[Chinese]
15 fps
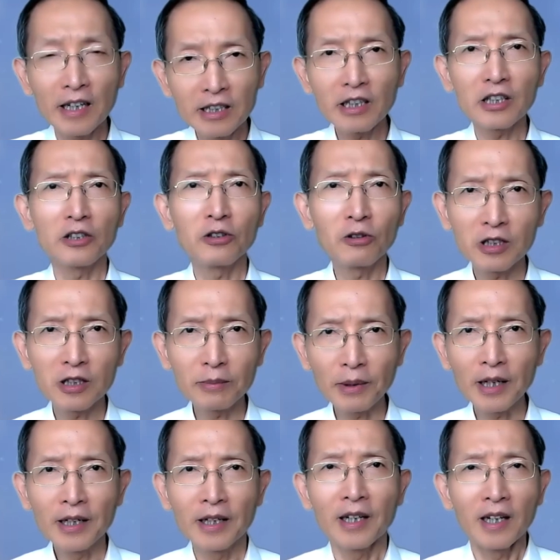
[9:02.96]
一些弟兄姊
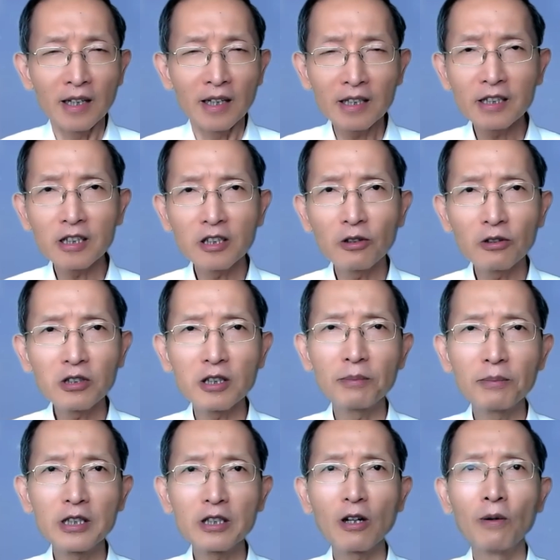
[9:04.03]
妹。认识弟兄姊
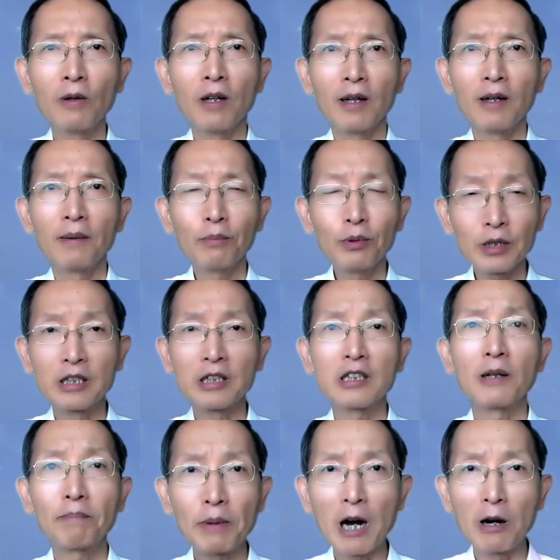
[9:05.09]
妹之后，不仅
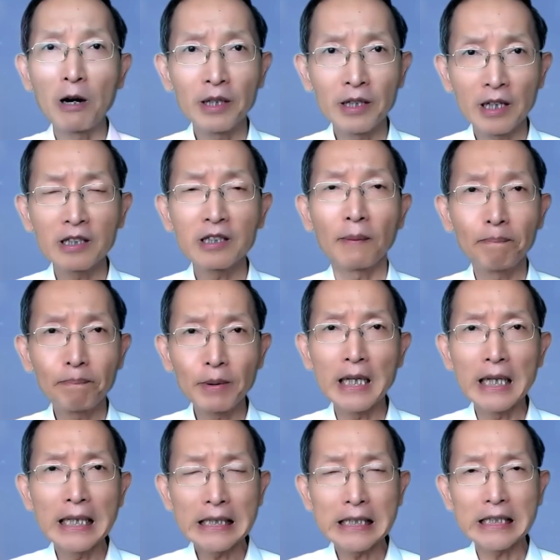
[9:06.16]
是表面，是
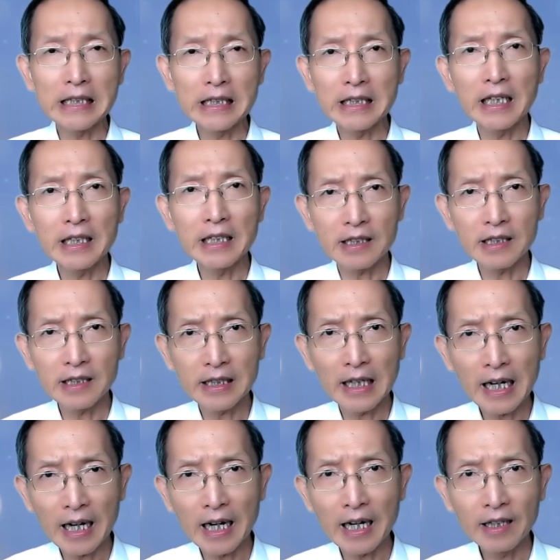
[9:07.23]
彼此切实
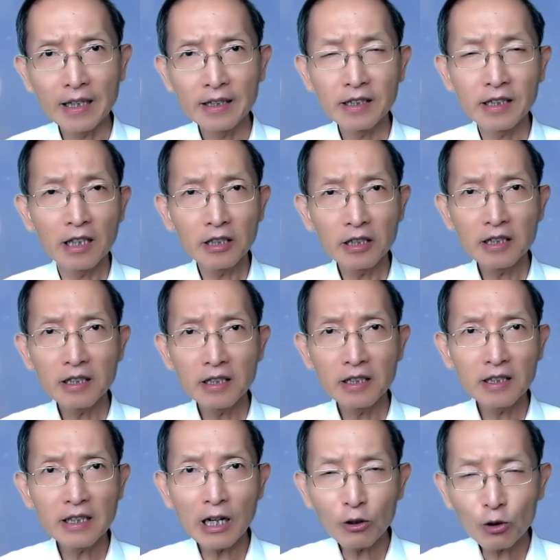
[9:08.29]
相爱。先
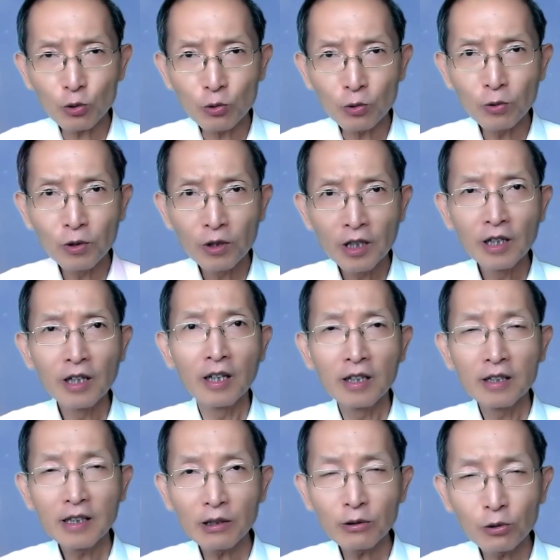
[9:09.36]
相熟，
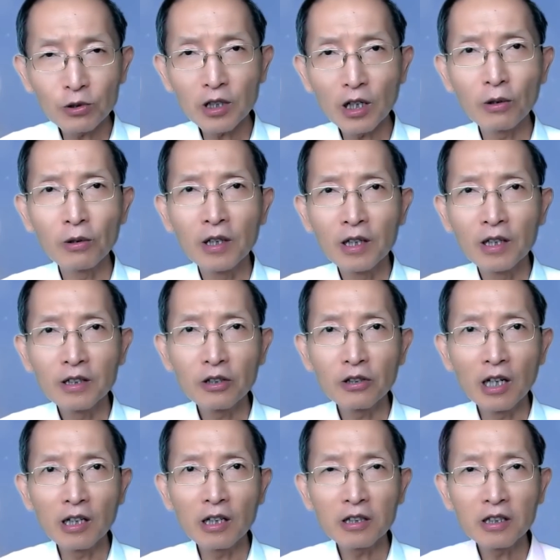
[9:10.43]
相熟之后就
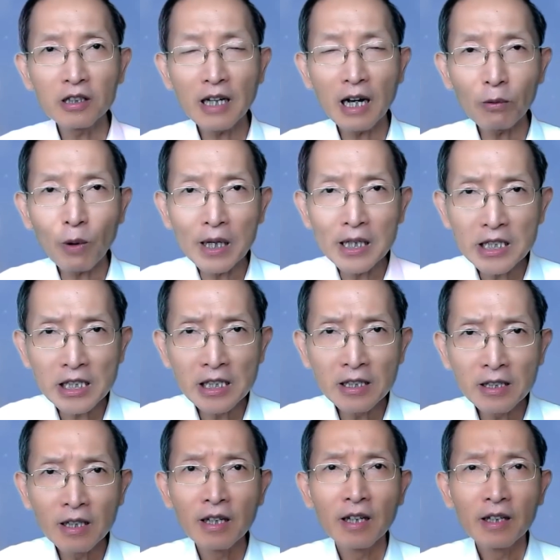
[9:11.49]
能够相关
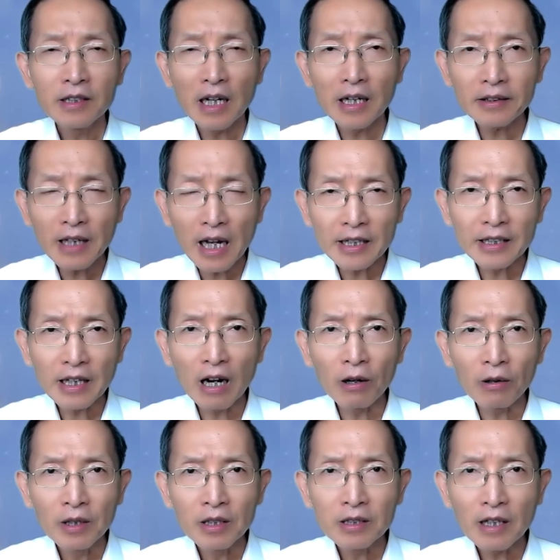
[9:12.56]
心、相带
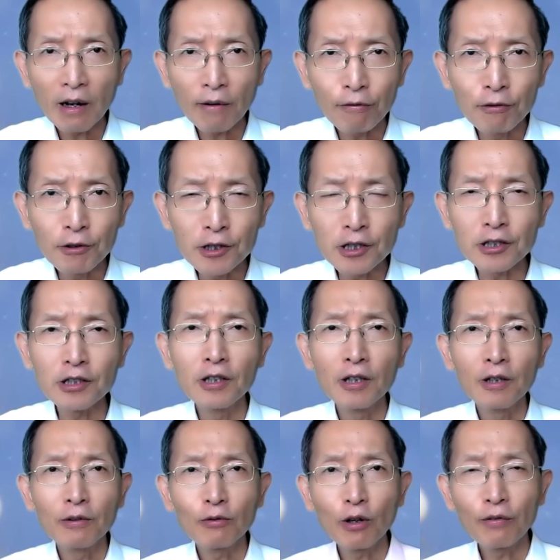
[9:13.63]
导、相扶
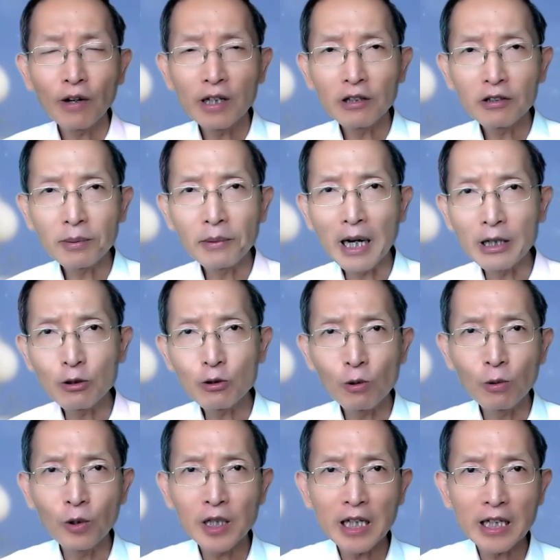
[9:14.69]
持。对方有什么难处，
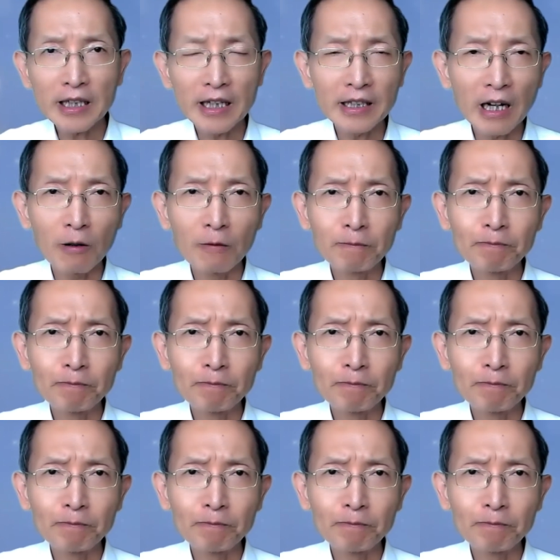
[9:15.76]
我为他代